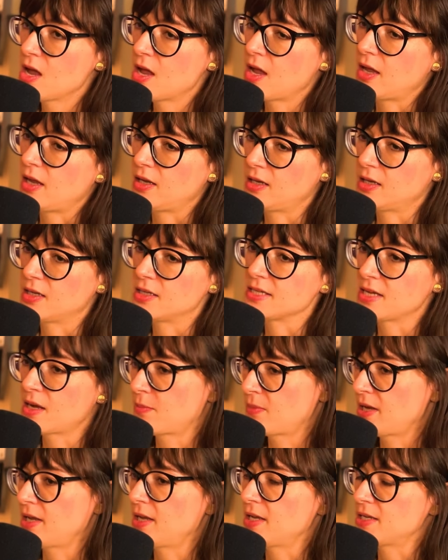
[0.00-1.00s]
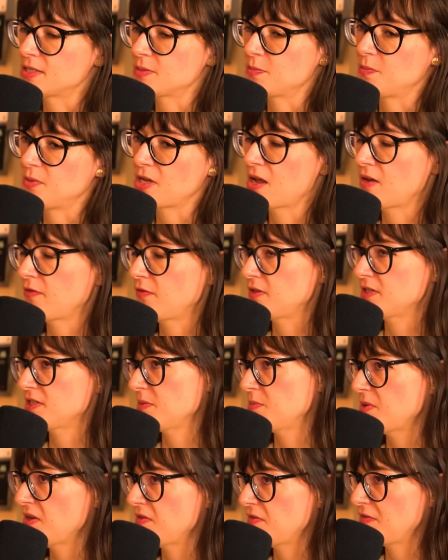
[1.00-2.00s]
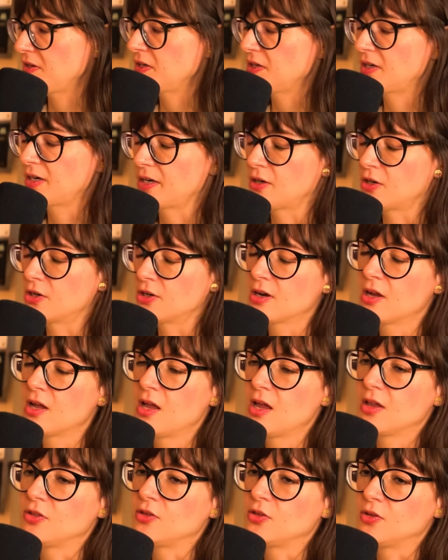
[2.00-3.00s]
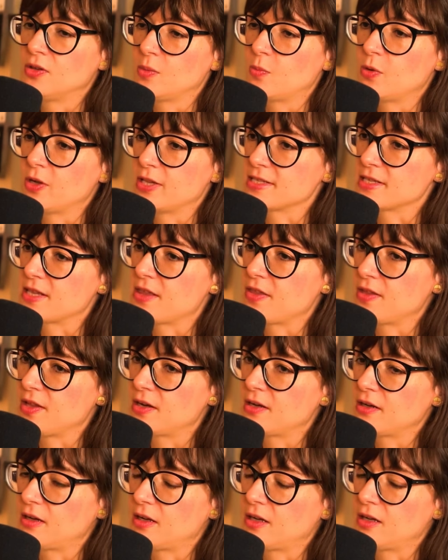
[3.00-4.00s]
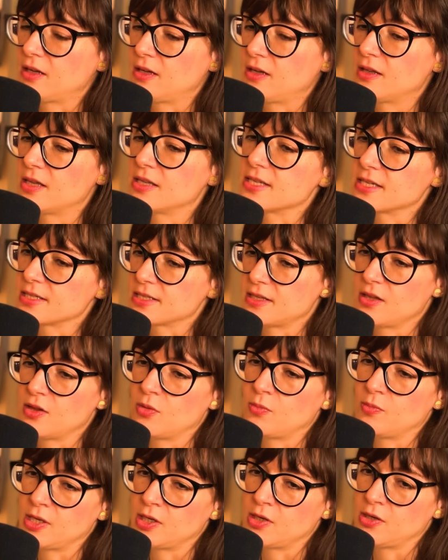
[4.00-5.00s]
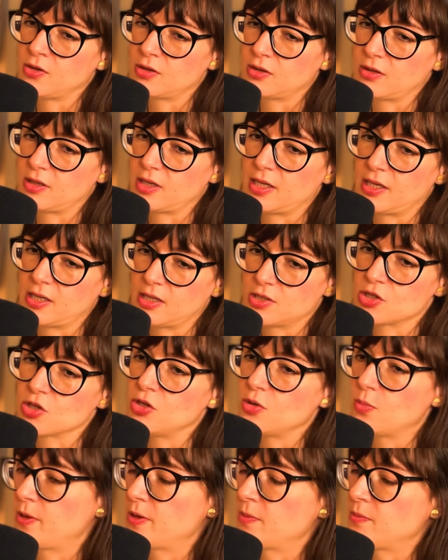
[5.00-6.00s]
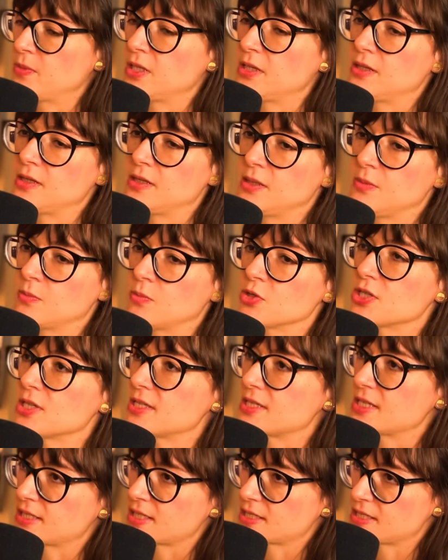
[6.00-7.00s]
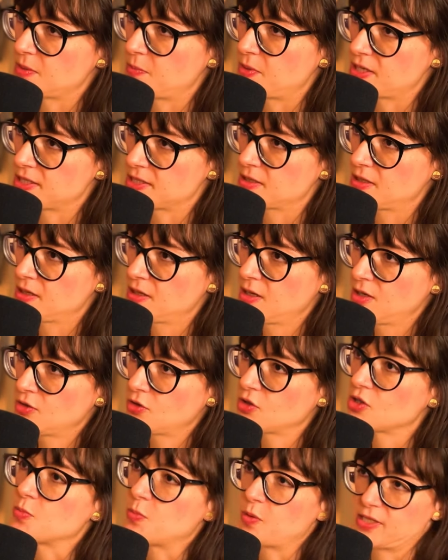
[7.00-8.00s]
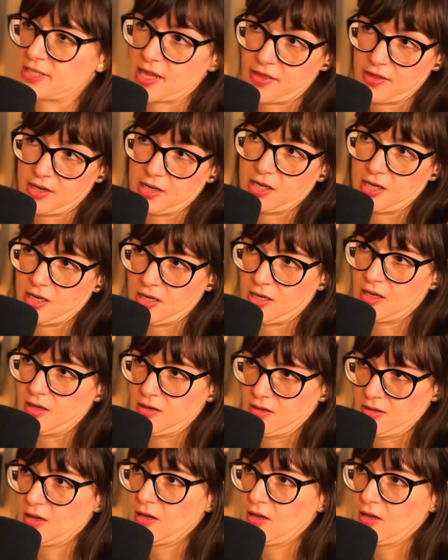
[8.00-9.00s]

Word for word: eh, se llama SPF, SPF record, donde puedes decir, eh, desde este dominio solo permitimos desde estas IPs. Mm. Entonces puedes hacer que,